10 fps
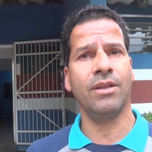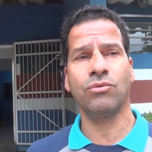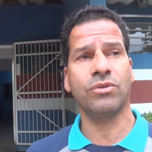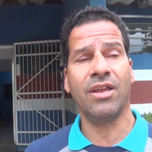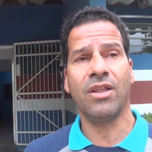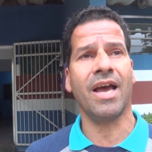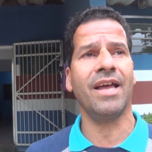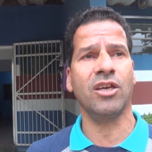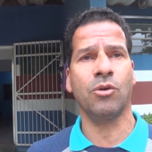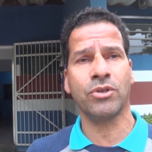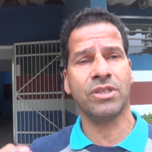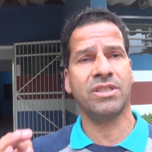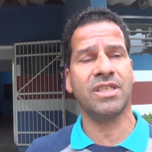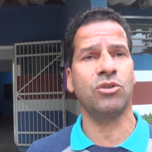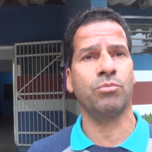Não tem nada que eu possa
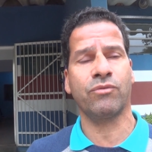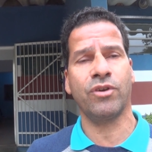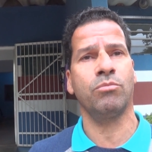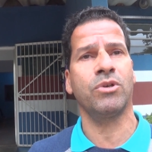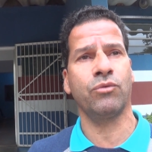dizer assim, o prefeito